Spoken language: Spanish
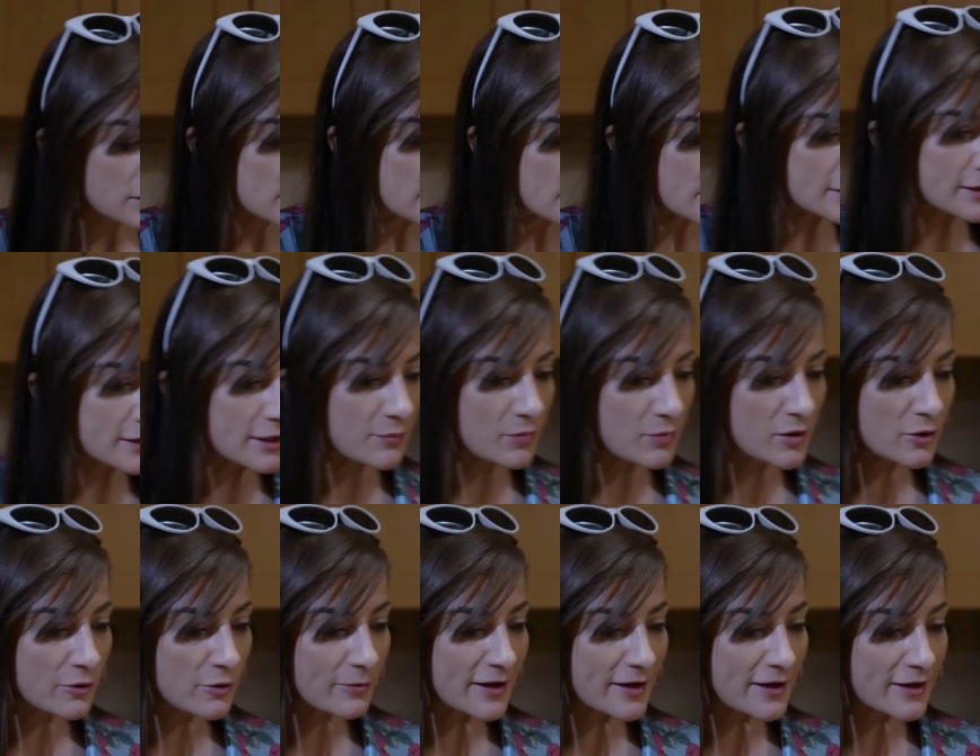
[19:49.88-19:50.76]
Y si le
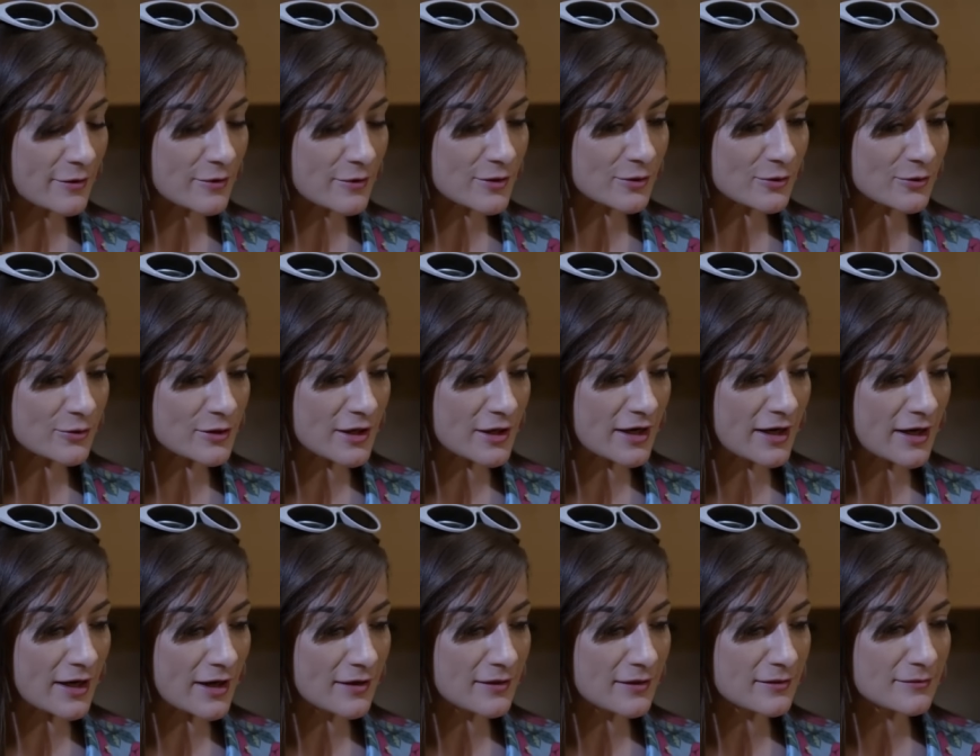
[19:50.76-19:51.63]
pongo veneno a su
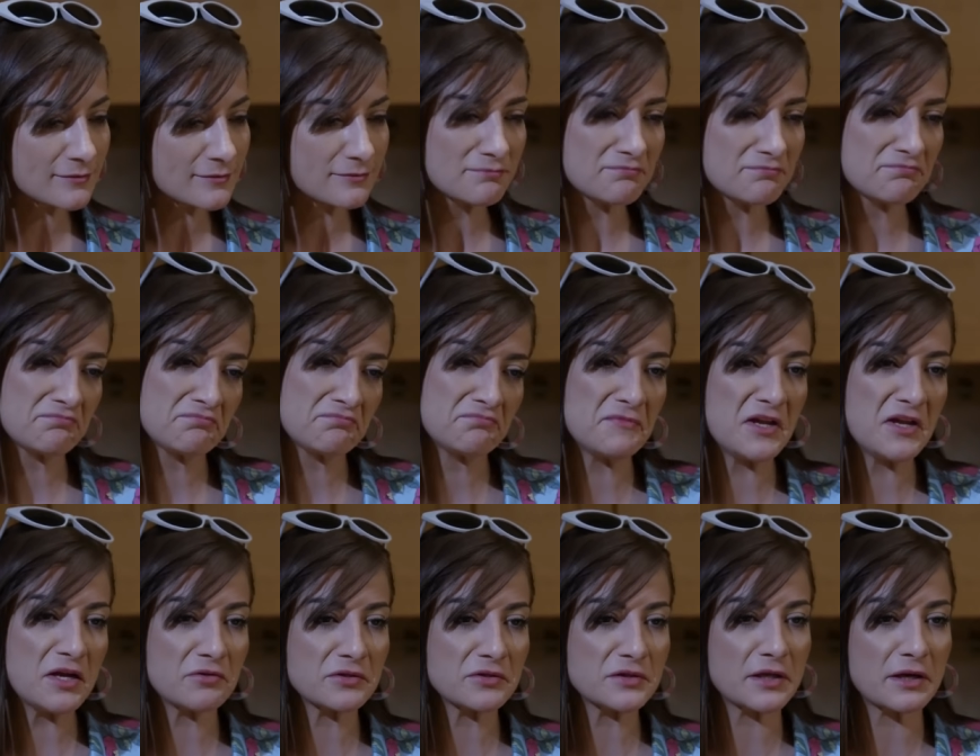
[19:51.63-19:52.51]
cena,
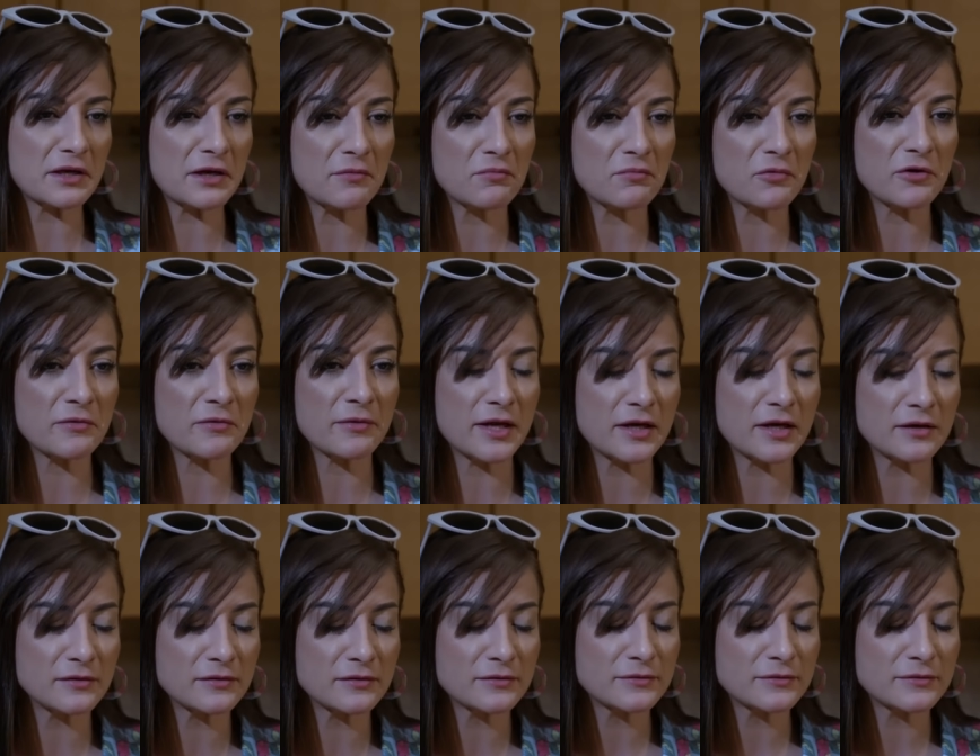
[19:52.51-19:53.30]
me gustaría muy bien.